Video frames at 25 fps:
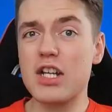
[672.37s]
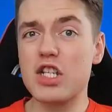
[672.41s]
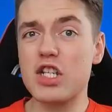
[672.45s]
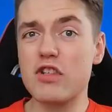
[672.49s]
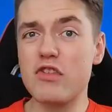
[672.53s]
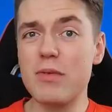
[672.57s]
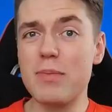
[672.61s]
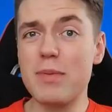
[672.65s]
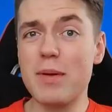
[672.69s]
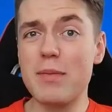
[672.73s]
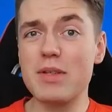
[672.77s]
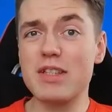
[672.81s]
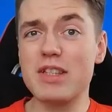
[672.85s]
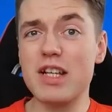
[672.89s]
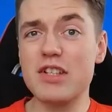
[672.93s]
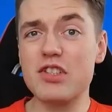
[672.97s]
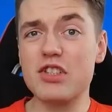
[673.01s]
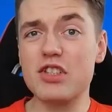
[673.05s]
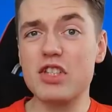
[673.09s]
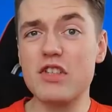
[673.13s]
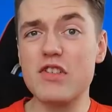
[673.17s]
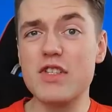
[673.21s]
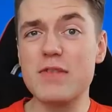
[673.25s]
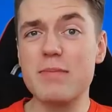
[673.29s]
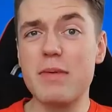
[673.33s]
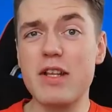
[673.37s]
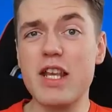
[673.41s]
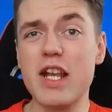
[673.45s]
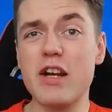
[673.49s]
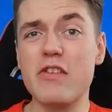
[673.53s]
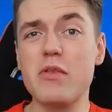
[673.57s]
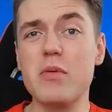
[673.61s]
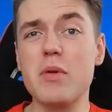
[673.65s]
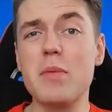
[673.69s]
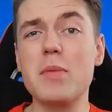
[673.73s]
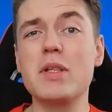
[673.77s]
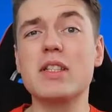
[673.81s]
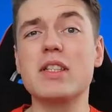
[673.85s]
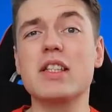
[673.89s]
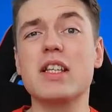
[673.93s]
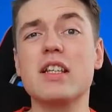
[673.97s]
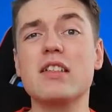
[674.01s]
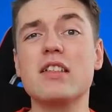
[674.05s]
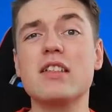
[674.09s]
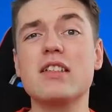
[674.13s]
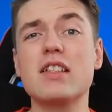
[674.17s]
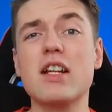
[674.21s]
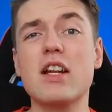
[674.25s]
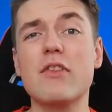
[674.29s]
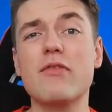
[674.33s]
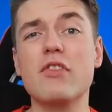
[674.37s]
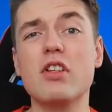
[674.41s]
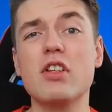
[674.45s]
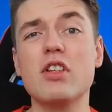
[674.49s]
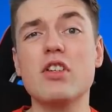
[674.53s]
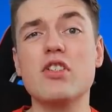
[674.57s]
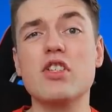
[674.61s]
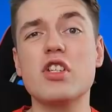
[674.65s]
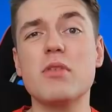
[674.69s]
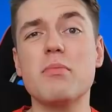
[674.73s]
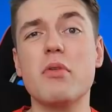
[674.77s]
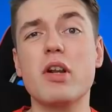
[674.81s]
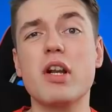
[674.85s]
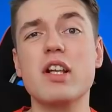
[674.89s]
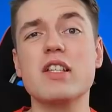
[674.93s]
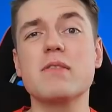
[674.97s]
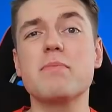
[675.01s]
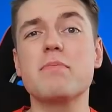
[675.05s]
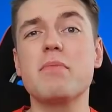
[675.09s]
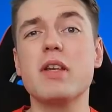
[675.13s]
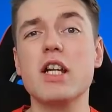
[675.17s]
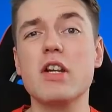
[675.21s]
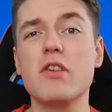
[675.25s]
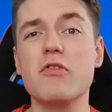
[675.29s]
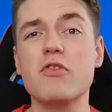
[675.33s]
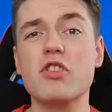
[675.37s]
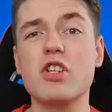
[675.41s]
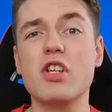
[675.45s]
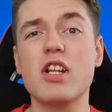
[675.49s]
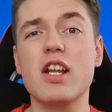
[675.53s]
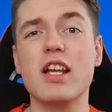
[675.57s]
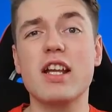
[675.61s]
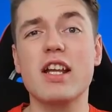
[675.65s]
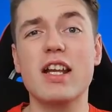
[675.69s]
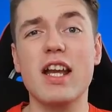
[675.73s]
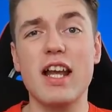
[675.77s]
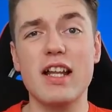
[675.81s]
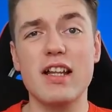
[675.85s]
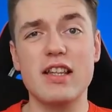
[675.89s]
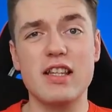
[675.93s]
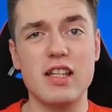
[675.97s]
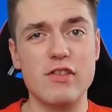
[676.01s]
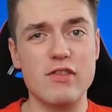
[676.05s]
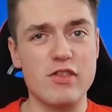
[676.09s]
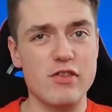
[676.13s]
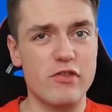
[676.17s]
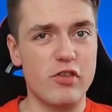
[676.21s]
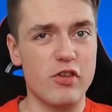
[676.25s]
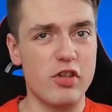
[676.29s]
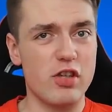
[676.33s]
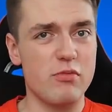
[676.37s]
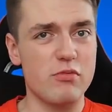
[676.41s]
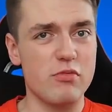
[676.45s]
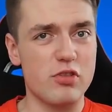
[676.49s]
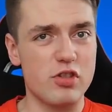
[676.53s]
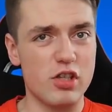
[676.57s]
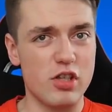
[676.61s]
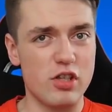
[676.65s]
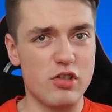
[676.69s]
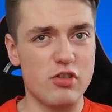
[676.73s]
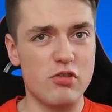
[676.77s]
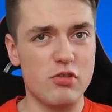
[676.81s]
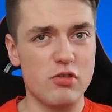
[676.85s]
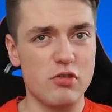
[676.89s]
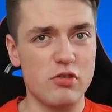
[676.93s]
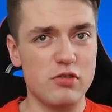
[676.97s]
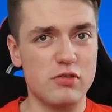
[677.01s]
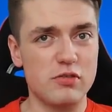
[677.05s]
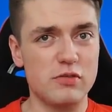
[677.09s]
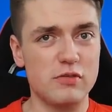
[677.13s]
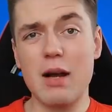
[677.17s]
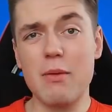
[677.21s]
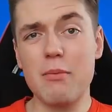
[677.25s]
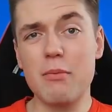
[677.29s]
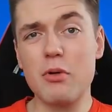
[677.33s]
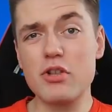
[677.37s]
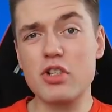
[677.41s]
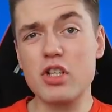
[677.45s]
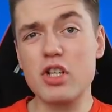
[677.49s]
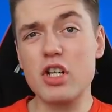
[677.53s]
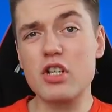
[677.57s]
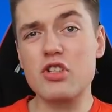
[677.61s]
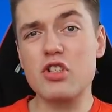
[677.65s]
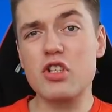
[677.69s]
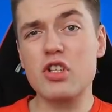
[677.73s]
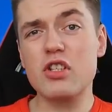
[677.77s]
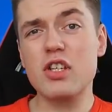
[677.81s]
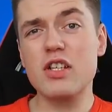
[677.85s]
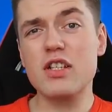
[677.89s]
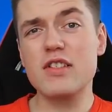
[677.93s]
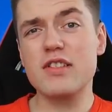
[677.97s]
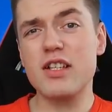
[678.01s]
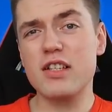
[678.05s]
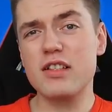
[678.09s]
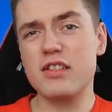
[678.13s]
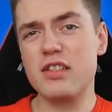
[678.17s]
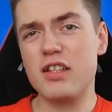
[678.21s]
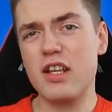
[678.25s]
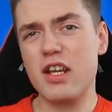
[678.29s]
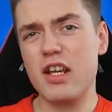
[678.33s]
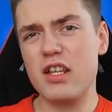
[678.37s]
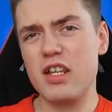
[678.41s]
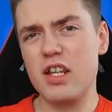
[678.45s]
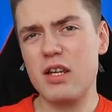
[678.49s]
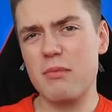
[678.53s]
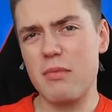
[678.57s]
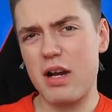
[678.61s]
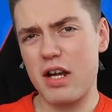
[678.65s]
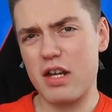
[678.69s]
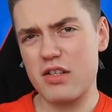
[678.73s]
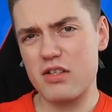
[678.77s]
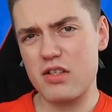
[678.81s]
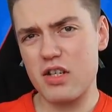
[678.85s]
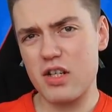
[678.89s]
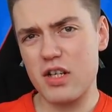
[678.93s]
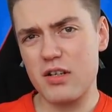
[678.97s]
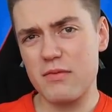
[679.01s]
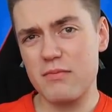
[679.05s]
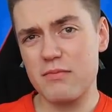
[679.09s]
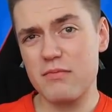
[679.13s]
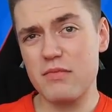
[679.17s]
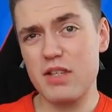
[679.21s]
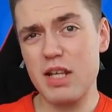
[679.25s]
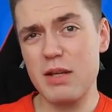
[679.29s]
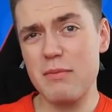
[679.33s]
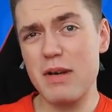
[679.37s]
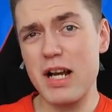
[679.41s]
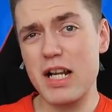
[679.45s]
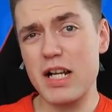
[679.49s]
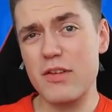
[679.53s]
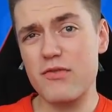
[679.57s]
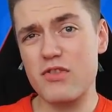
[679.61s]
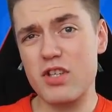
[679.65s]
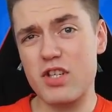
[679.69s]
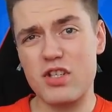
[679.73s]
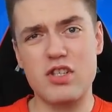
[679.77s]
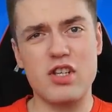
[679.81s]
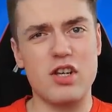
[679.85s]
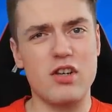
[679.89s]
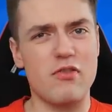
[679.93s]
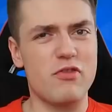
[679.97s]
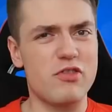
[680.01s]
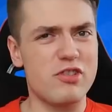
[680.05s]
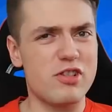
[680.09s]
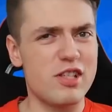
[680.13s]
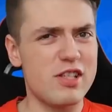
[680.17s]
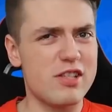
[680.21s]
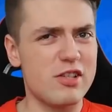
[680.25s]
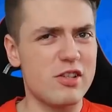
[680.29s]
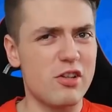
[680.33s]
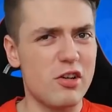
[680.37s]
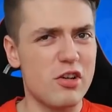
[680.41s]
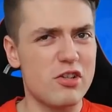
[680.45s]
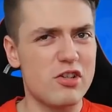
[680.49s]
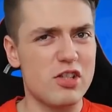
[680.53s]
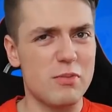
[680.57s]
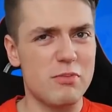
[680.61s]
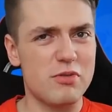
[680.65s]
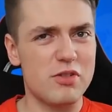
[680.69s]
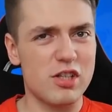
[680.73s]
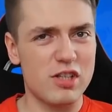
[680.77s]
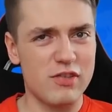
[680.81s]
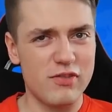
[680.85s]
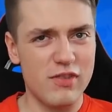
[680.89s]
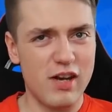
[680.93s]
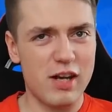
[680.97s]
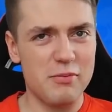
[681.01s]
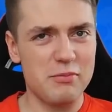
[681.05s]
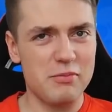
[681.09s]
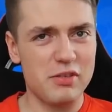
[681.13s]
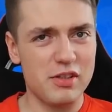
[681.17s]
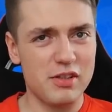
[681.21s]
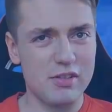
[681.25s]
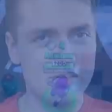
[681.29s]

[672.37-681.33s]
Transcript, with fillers: A czy wy pamiętacie ten wspaniały moment, kiedy trafiliście po raz pierwszy legendę w swoim życiu? A może jeszcze niestety jej nie macie? Nie martwcie się, wszystko jeszcze przed wami.